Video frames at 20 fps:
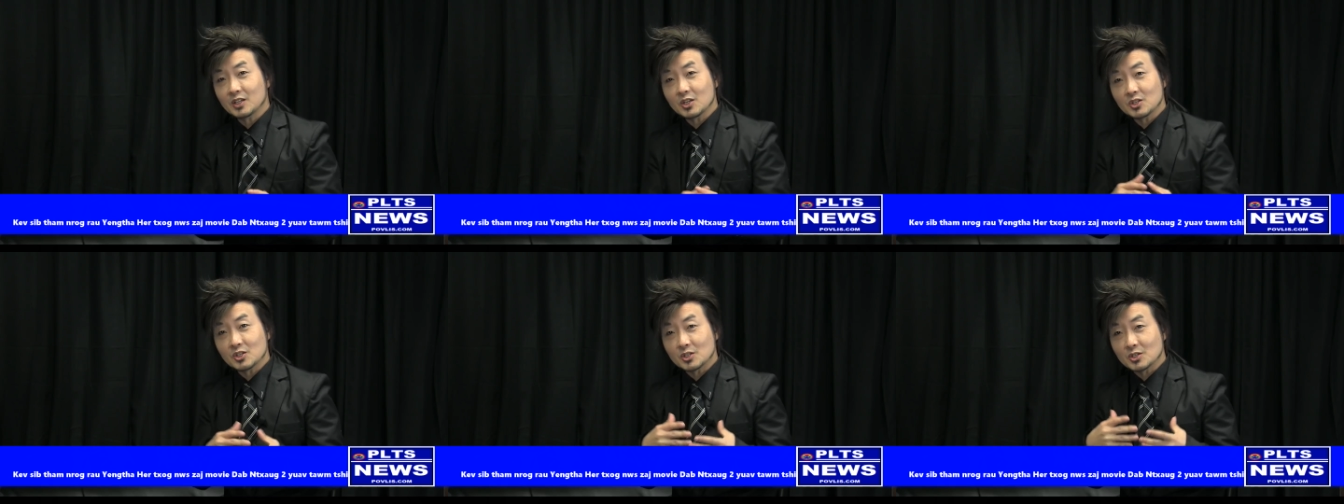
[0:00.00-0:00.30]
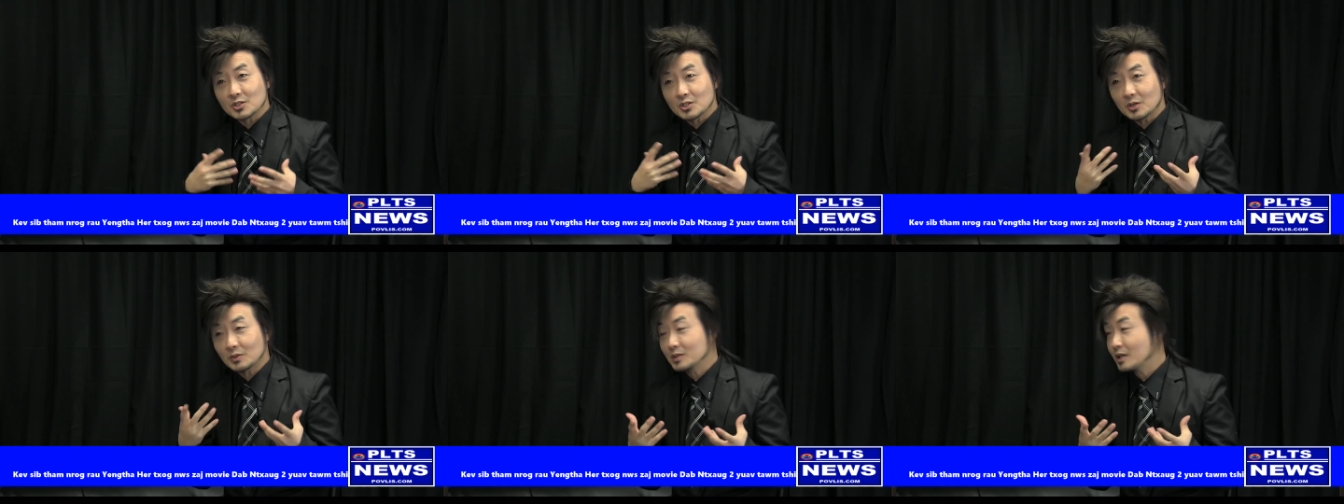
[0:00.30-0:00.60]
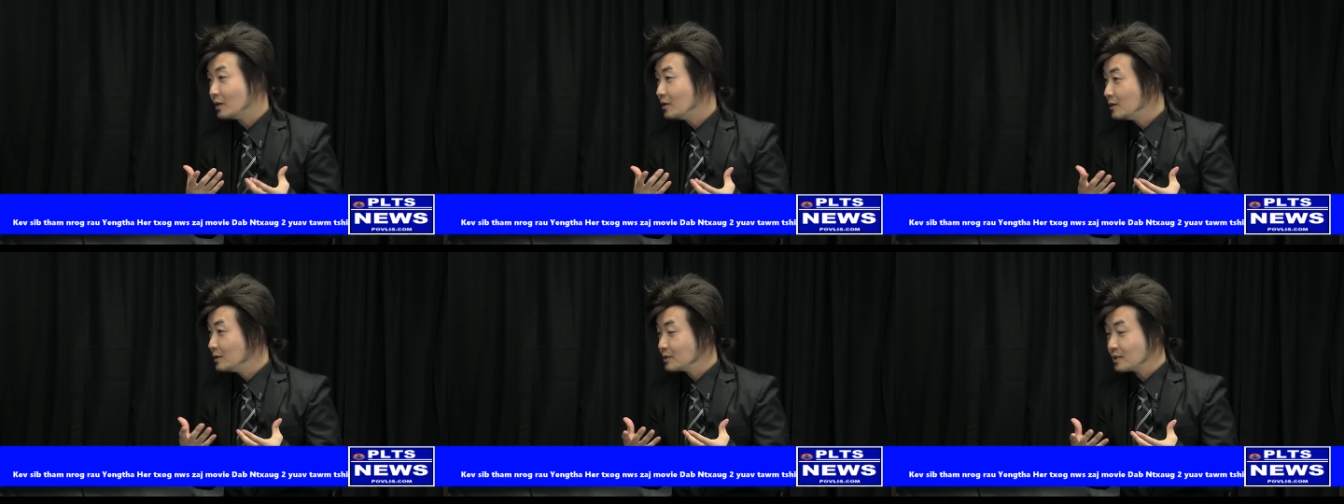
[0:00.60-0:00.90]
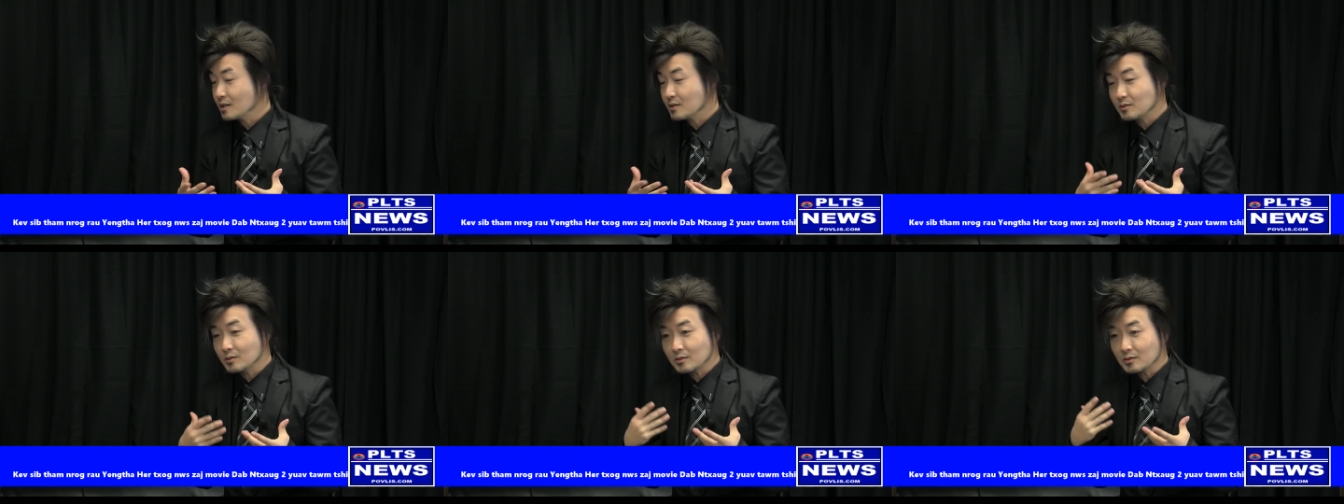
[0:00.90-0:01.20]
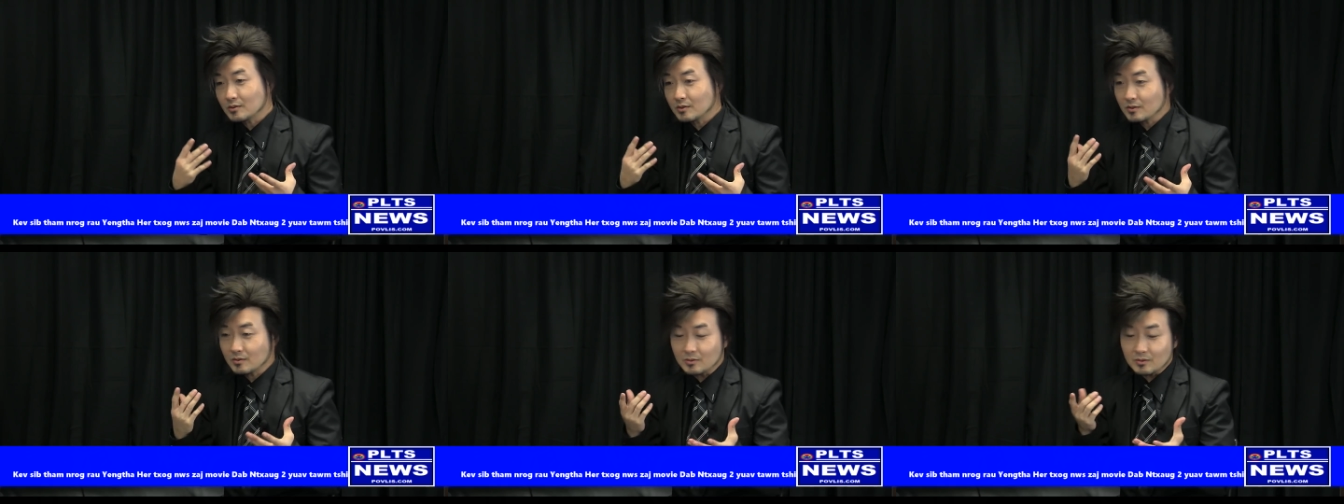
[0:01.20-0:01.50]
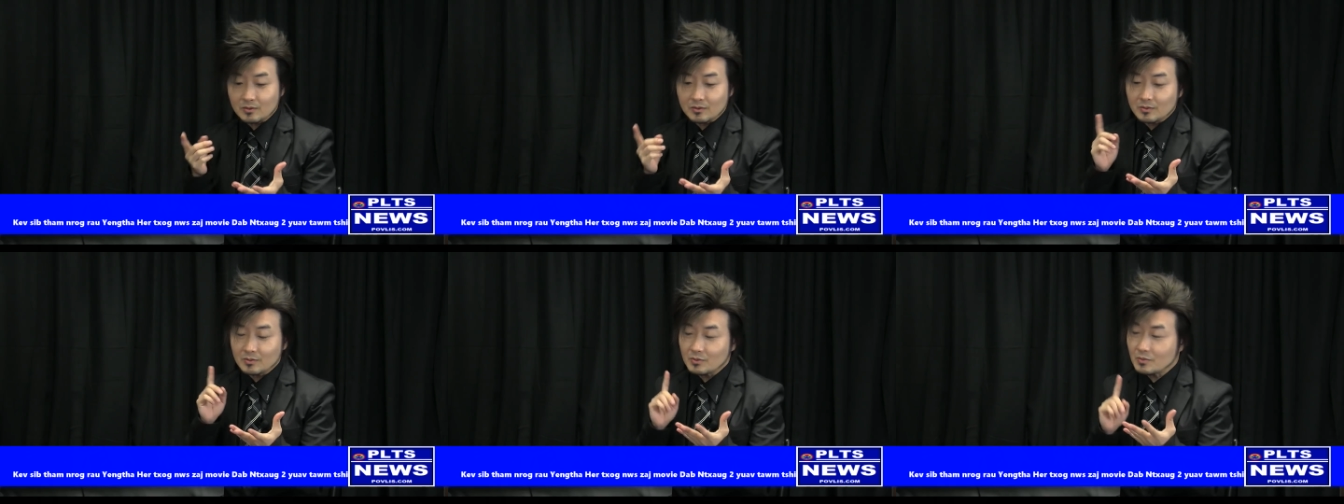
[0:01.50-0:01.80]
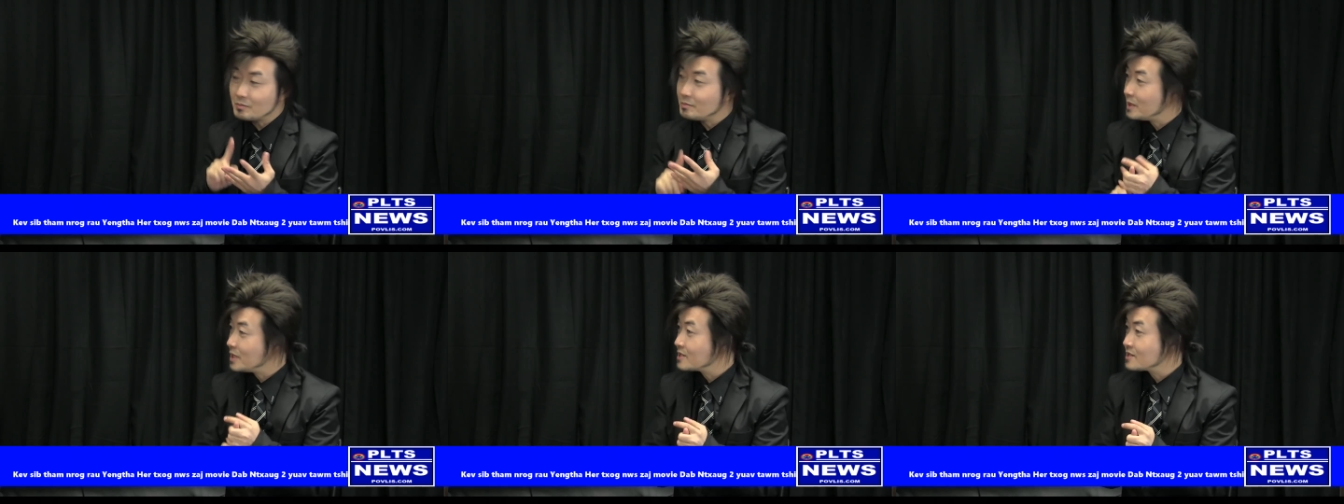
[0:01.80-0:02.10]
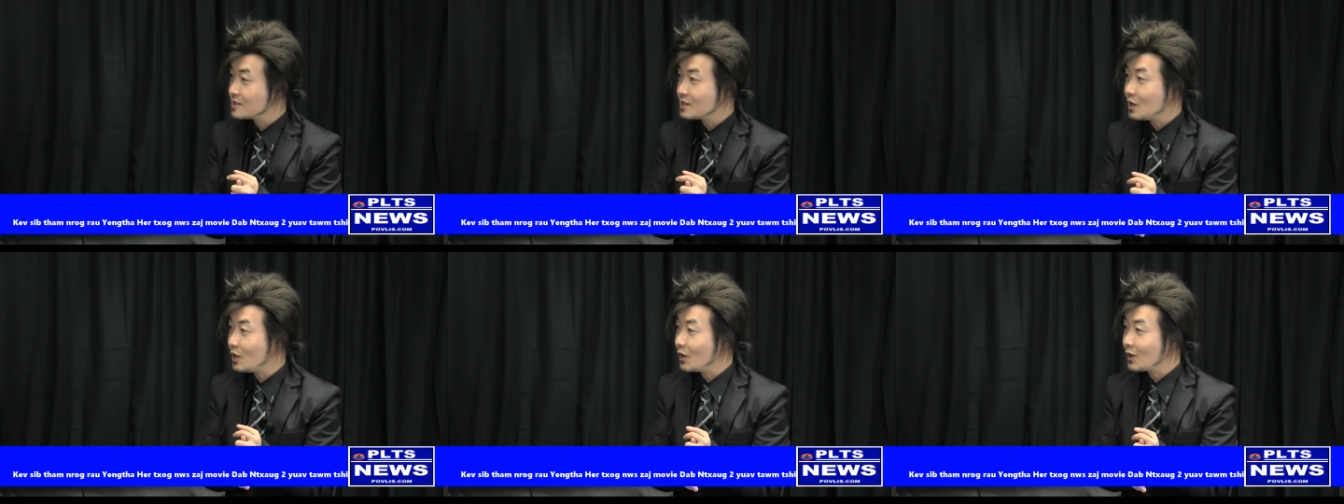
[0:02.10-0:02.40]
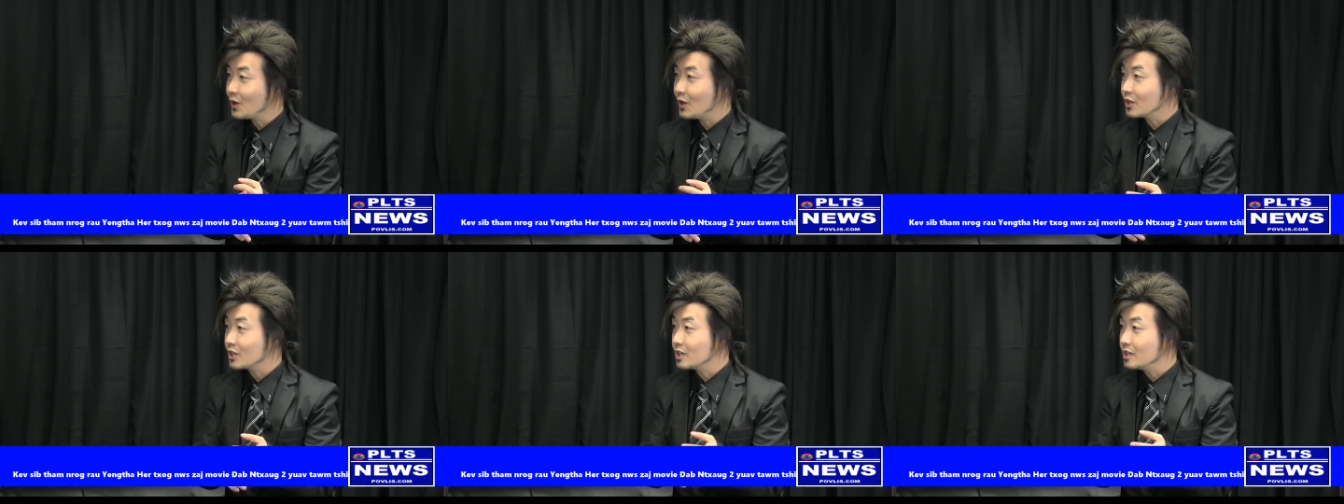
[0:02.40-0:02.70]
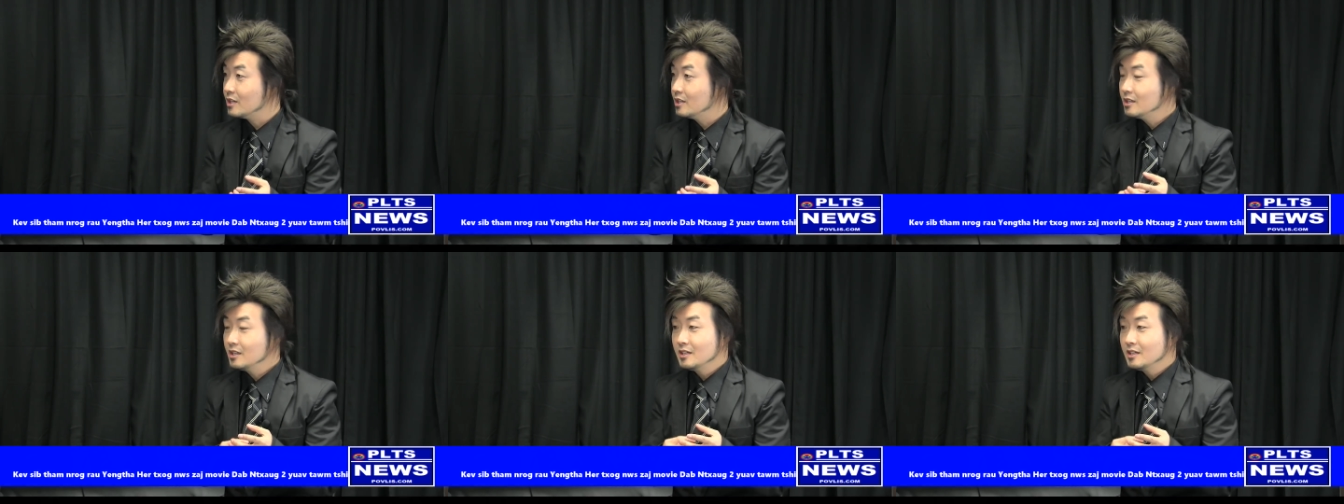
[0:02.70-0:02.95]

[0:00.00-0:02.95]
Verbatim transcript: thể chín trong thì ô cha cú cú cú miss yo con nó